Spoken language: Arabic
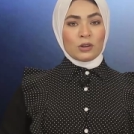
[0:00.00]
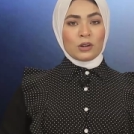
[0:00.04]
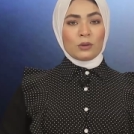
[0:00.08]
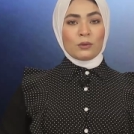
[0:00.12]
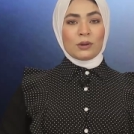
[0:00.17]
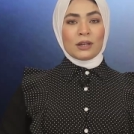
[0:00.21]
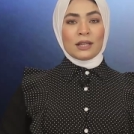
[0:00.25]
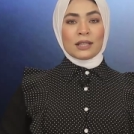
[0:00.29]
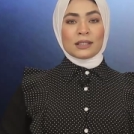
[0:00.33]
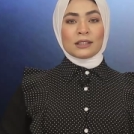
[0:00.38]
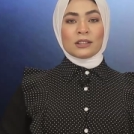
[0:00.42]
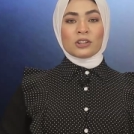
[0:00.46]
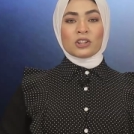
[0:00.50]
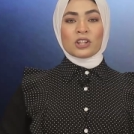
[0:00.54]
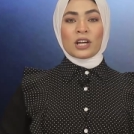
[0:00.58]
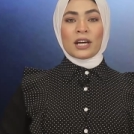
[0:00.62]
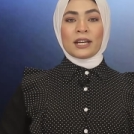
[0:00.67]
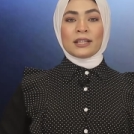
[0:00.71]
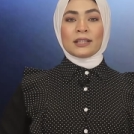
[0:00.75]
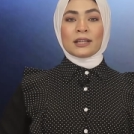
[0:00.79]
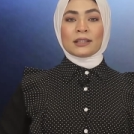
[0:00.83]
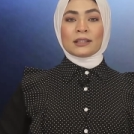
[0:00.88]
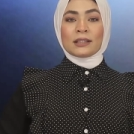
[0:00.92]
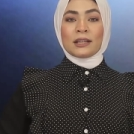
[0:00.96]
والتي
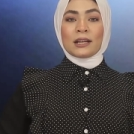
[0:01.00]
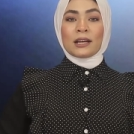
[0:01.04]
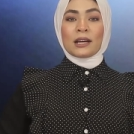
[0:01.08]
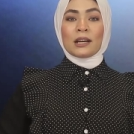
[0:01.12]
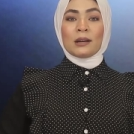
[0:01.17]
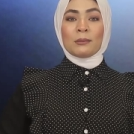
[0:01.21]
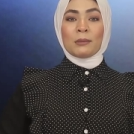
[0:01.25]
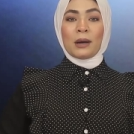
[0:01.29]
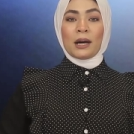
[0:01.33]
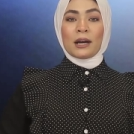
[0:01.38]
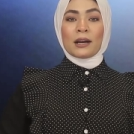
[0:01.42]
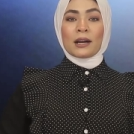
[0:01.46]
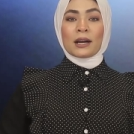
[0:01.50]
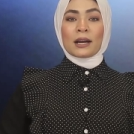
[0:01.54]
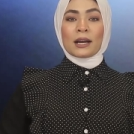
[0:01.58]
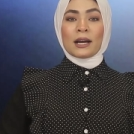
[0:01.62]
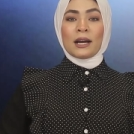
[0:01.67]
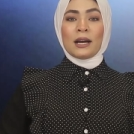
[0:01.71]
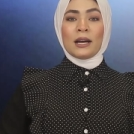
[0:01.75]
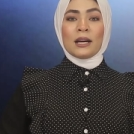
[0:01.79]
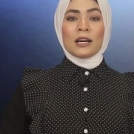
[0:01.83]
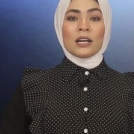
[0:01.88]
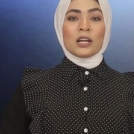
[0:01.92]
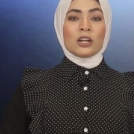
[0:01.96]
شهدت تلك
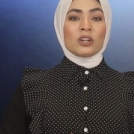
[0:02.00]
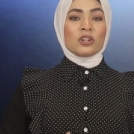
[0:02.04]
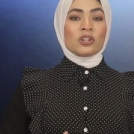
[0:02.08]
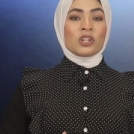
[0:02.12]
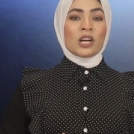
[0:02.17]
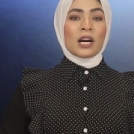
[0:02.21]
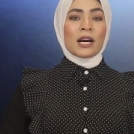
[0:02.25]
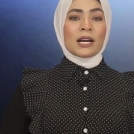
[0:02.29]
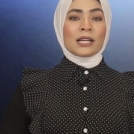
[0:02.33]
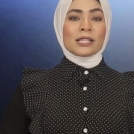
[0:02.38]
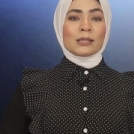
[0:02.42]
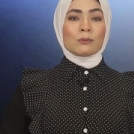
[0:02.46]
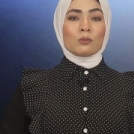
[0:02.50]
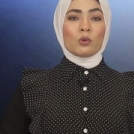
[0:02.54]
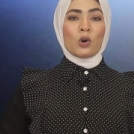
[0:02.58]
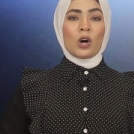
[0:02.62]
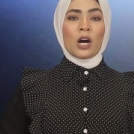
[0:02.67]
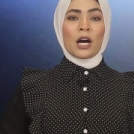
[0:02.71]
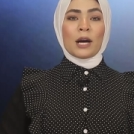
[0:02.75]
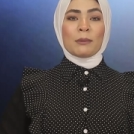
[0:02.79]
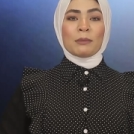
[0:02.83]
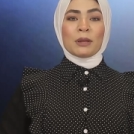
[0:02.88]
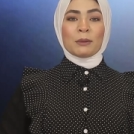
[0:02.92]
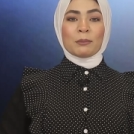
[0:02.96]
المعركة جاء
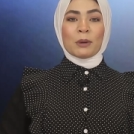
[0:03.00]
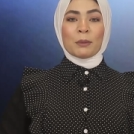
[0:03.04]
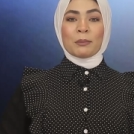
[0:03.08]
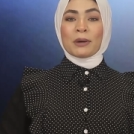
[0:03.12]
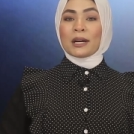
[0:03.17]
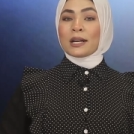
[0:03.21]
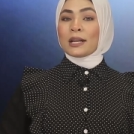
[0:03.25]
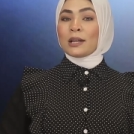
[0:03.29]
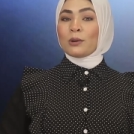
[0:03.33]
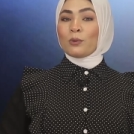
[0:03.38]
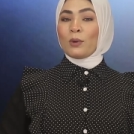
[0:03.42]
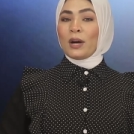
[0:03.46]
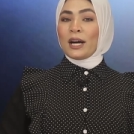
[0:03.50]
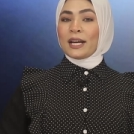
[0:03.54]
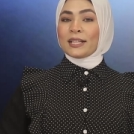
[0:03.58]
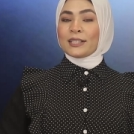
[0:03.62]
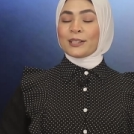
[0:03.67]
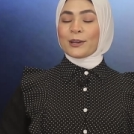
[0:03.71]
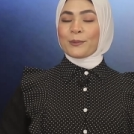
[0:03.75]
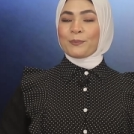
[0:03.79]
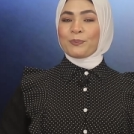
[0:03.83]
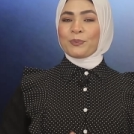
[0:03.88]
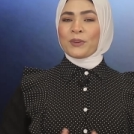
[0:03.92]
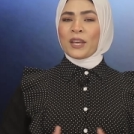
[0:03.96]
اسمها من ممر الواد
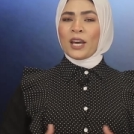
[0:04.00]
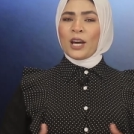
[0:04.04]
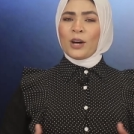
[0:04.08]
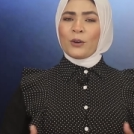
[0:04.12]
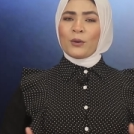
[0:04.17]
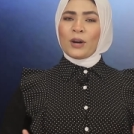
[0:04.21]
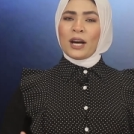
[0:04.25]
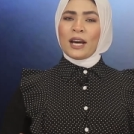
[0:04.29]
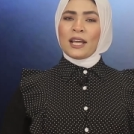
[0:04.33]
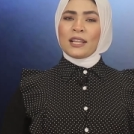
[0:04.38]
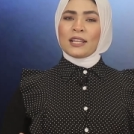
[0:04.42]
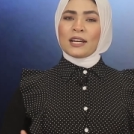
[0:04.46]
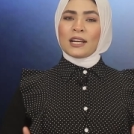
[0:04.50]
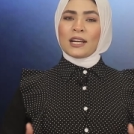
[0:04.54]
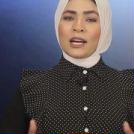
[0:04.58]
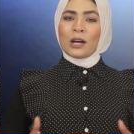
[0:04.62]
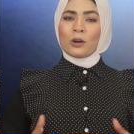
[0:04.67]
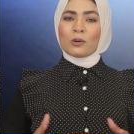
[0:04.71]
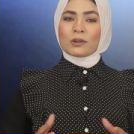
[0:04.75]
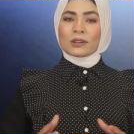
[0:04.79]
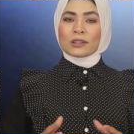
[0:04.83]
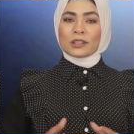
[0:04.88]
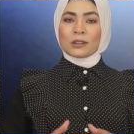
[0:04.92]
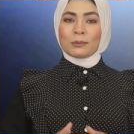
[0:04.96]
وهذا
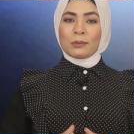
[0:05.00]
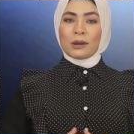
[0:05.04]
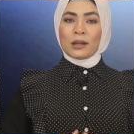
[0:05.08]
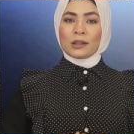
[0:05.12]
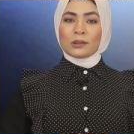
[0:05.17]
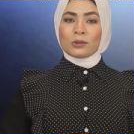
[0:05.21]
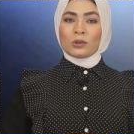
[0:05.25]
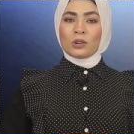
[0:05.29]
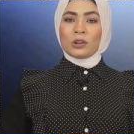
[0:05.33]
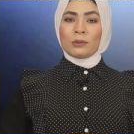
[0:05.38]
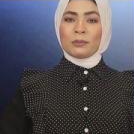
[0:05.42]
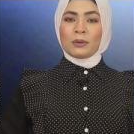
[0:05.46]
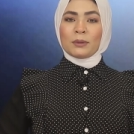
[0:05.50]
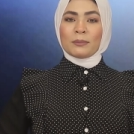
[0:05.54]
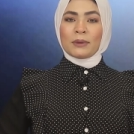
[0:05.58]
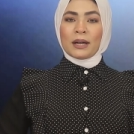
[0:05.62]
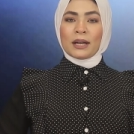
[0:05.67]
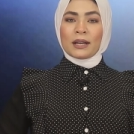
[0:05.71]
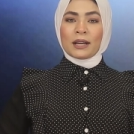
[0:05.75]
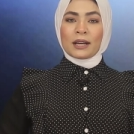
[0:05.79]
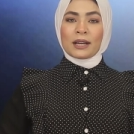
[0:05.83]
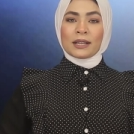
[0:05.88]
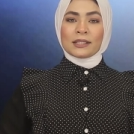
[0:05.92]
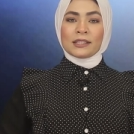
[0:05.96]
له ارتباط
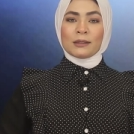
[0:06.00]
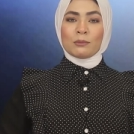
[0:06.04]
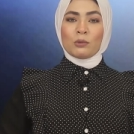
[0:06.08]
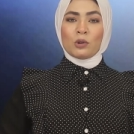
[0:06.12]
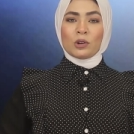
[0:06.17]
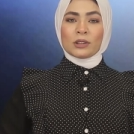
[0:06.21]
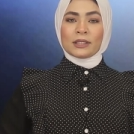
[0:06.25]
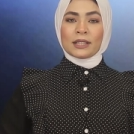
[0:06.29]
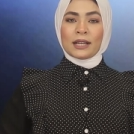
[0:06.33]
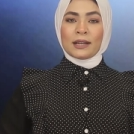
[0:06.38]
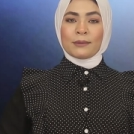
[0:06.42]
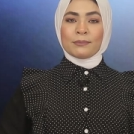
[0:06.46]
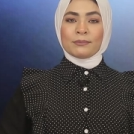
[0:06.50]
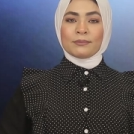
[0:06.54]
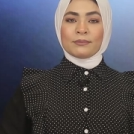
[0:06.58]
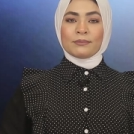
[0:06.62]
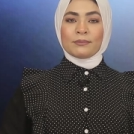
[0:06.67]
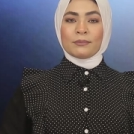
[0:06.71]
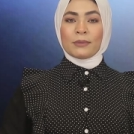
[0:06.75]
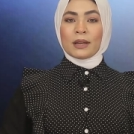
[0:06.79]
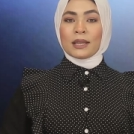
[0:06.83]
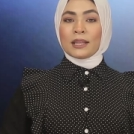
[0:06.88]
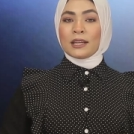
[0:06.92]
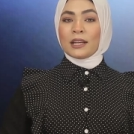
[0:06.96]
بمعركة مؤتة
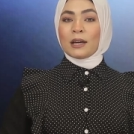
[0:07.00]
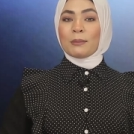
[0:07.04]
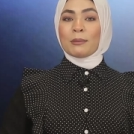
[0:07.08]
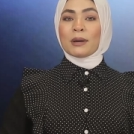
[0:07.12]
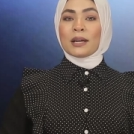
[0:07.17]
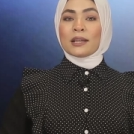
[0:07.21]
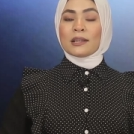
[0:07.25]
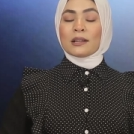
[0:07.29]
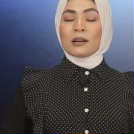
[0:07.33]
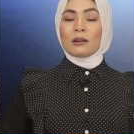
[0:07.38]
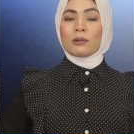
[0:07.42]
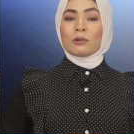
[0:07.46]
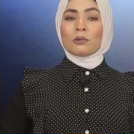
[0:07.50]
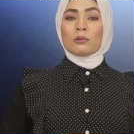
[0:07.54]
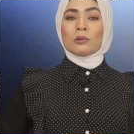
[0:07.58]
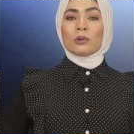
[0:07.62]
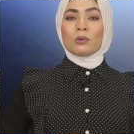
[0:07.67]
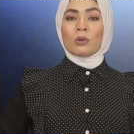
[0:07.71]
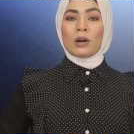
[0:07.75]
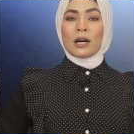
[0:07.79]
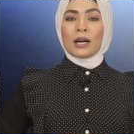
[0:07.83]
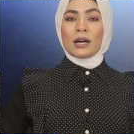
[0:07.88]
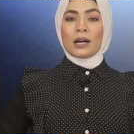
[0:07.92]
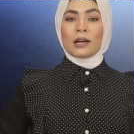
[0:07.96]
بينما
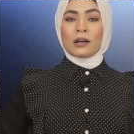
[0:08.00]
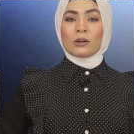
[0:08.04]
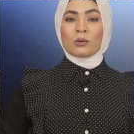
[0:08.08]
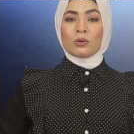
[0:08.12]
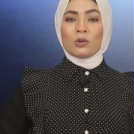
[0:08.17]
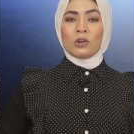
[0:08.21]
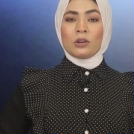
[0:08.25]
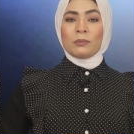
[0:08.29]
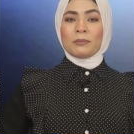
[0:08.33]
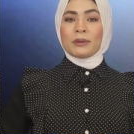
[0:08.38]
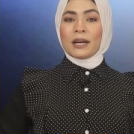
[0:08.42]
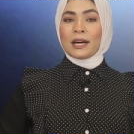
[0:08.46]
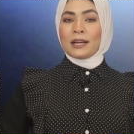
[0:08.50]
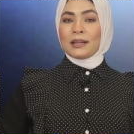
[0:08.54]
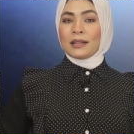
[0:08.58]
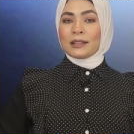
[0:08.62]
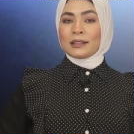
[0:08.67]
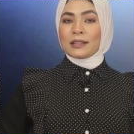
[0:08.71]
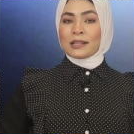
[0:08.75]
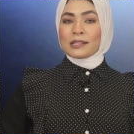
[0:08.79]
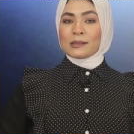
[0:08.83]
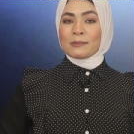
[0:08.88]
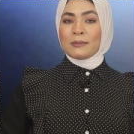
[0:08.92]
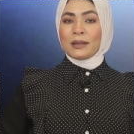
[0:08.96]
يقول آخرون بأن
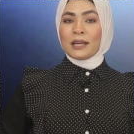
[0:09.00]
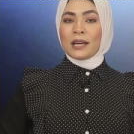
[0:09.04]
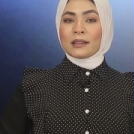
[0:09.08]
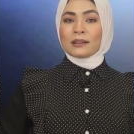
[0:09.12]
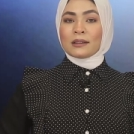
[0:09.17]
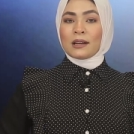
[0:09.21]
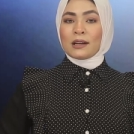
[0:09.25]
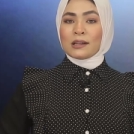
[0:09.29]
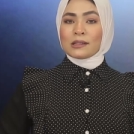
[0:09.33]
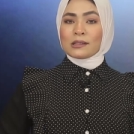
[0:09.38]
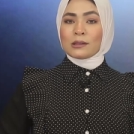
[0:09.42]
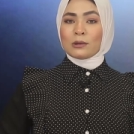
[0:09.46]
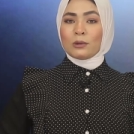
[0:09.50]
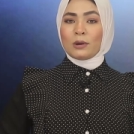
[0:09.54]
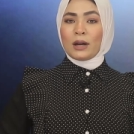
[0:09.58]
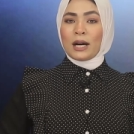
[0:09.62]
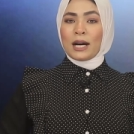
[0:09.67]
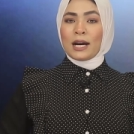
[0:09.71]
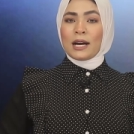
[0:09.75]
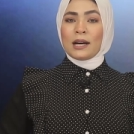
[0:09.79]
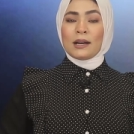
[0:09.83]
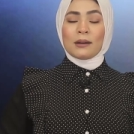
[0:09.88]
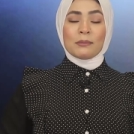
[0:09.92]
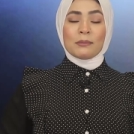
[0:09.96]
التسمية
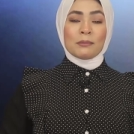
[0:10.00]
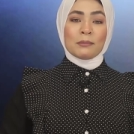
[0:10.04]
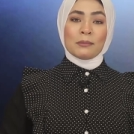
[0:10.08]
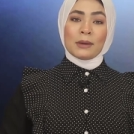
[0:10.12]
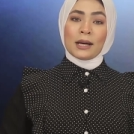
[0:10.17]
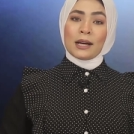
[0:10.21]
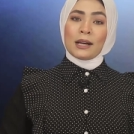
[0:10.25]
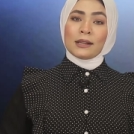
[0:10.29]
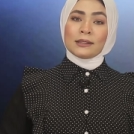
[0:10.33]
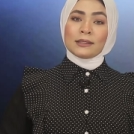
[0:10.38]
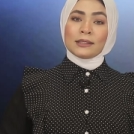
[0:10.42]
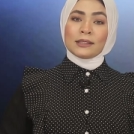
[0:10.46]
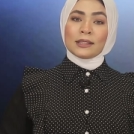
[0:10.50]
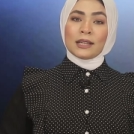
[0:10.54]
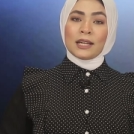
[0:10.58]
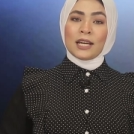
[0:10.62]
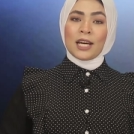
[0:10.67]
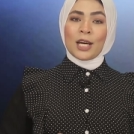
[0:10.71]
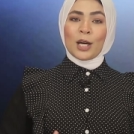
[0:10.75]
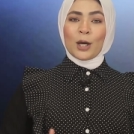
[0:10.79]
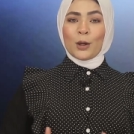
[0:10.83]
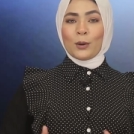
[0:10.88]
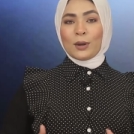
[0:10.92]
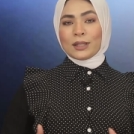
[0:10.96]
أصلها مرد
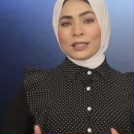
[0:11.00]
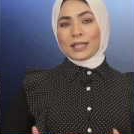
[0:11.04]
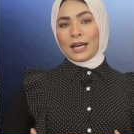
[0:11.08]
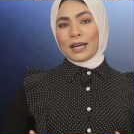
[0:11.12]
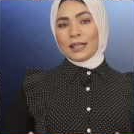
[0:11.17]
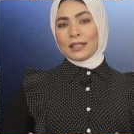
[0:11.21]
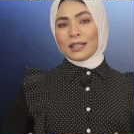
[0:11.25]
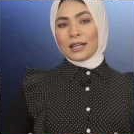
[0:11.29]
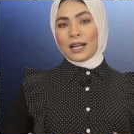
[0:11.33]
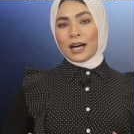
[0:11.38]
وتعني